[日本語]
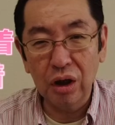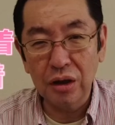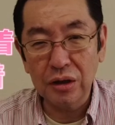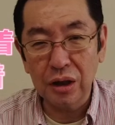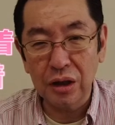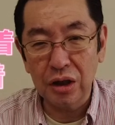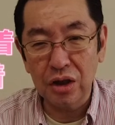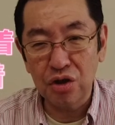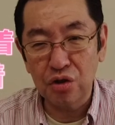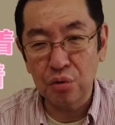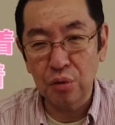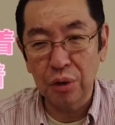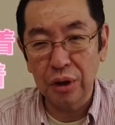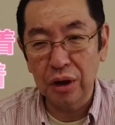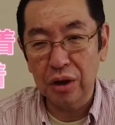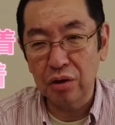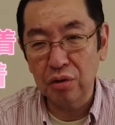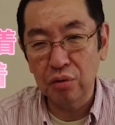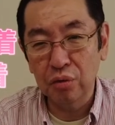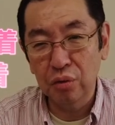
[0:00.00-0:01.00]
から先超
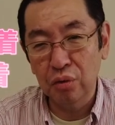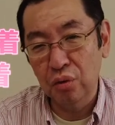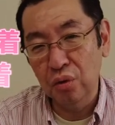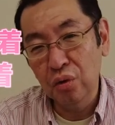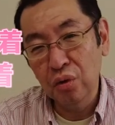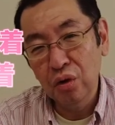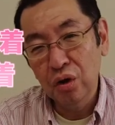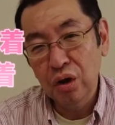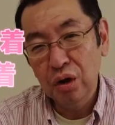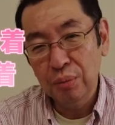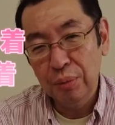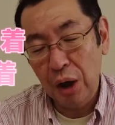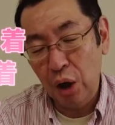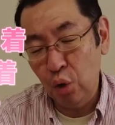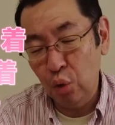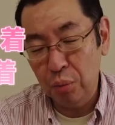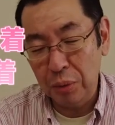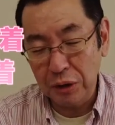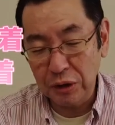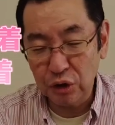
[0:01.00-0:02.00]
永久の
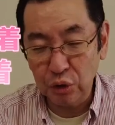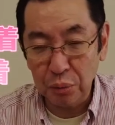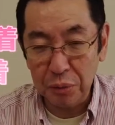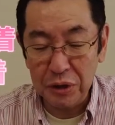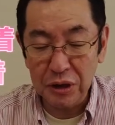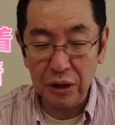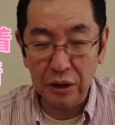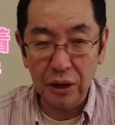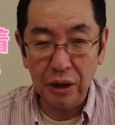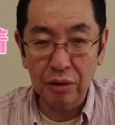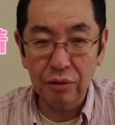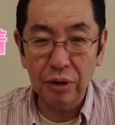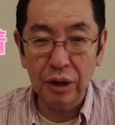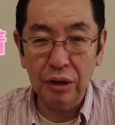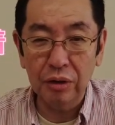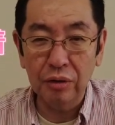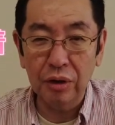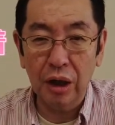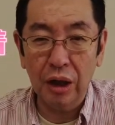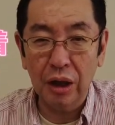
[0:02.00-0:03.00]
パフォーマンスを見せてくれ
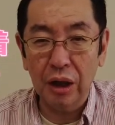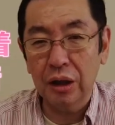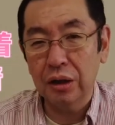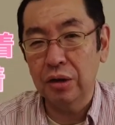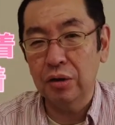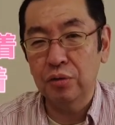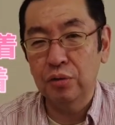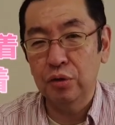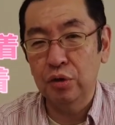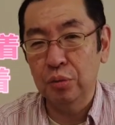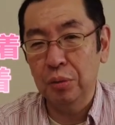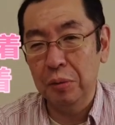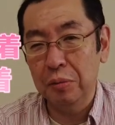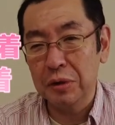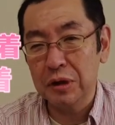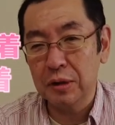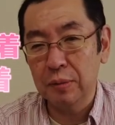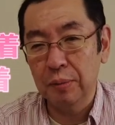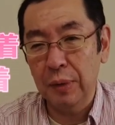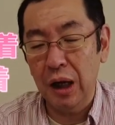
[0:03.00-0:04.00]
るかなというふうに思い
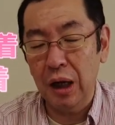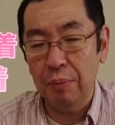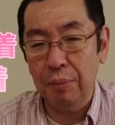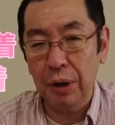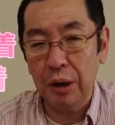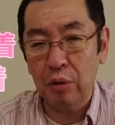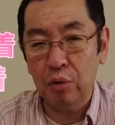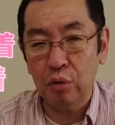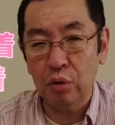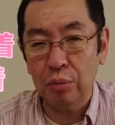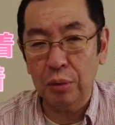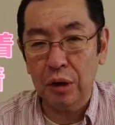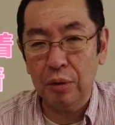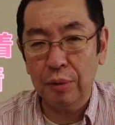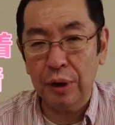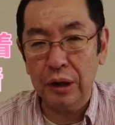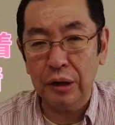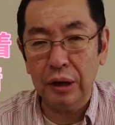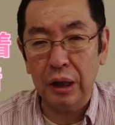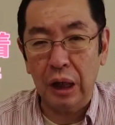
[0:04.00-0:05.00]
ます。まあ、やっぱりこの場
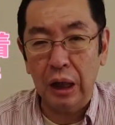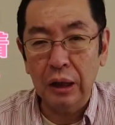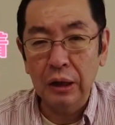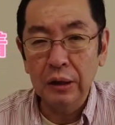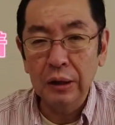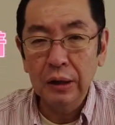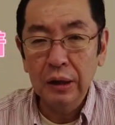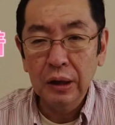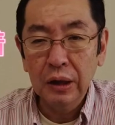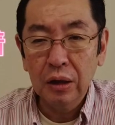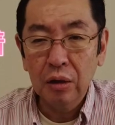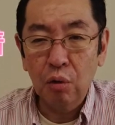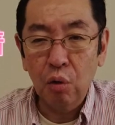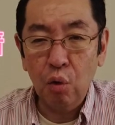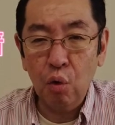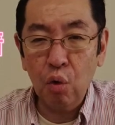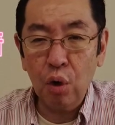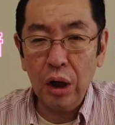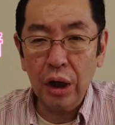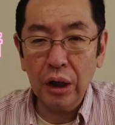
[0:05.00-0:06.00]
合には
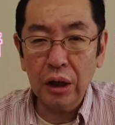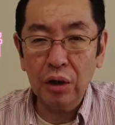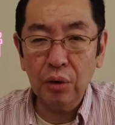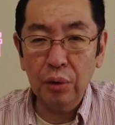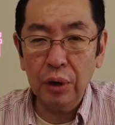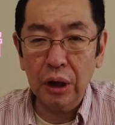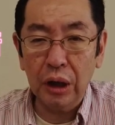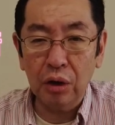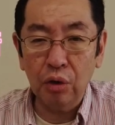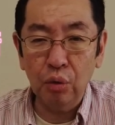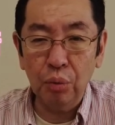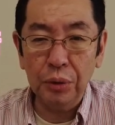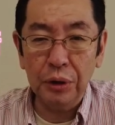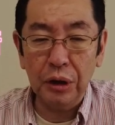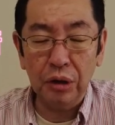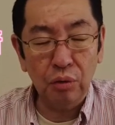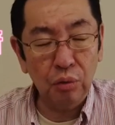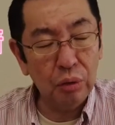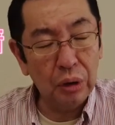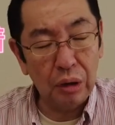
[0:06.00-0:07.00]
ここから距離が伸び
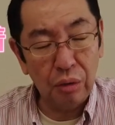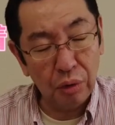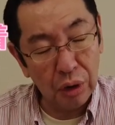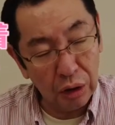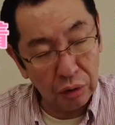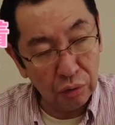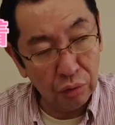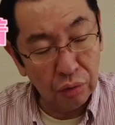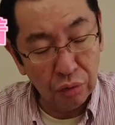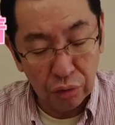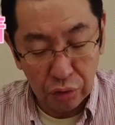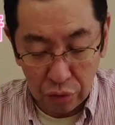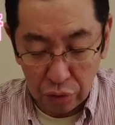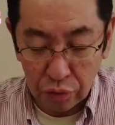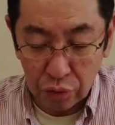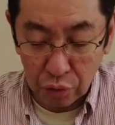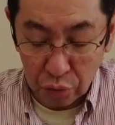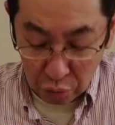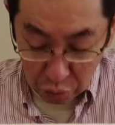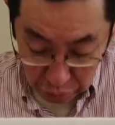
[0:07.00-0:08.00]
てどうなのかとい
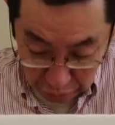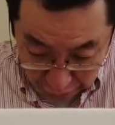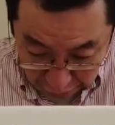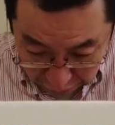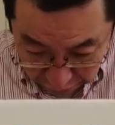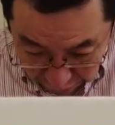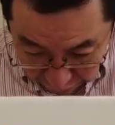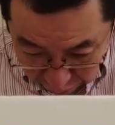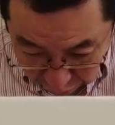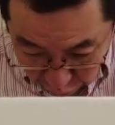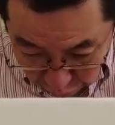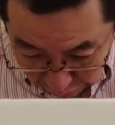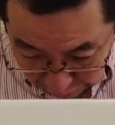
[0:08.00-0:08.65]
うところになってくると